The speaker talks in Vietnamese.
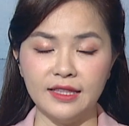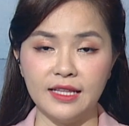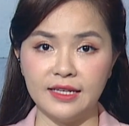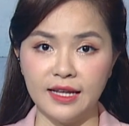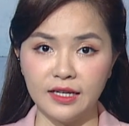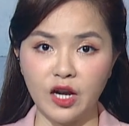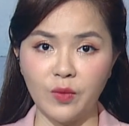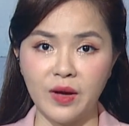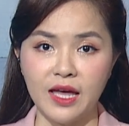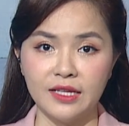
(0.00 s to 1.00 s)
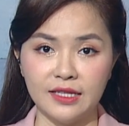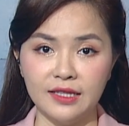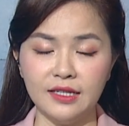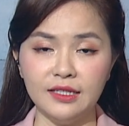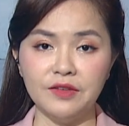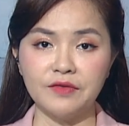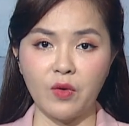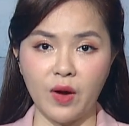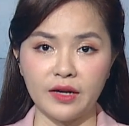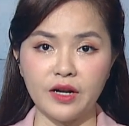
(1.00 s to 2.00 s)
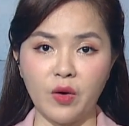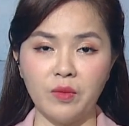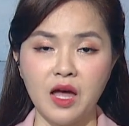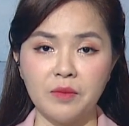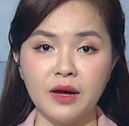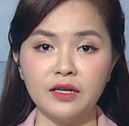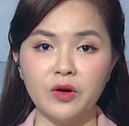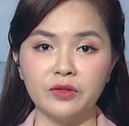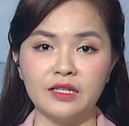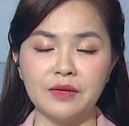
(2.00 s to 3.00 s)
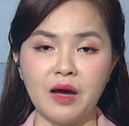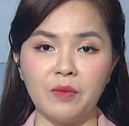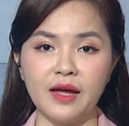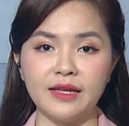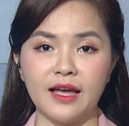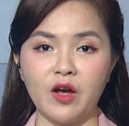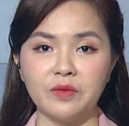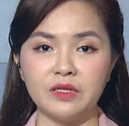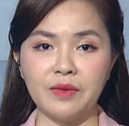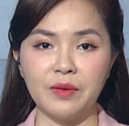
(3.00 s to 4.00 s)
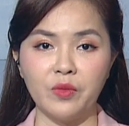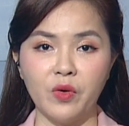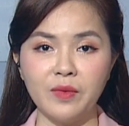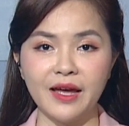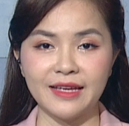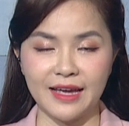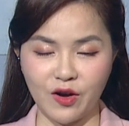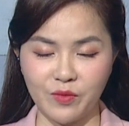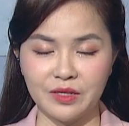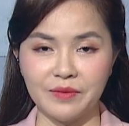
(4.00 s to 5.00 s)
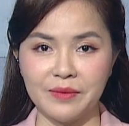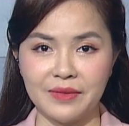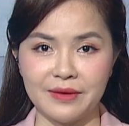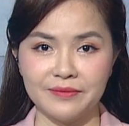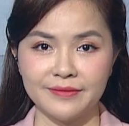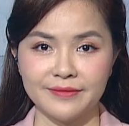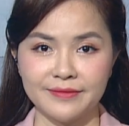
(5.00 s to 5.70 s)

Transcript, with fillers: tỉnh Đắk Nông chính thức đi vào hoạt động bắt đầu từ năm học hai nghìn không trăm hai mươi tư hai nghìn không trăm hai mươi lăm.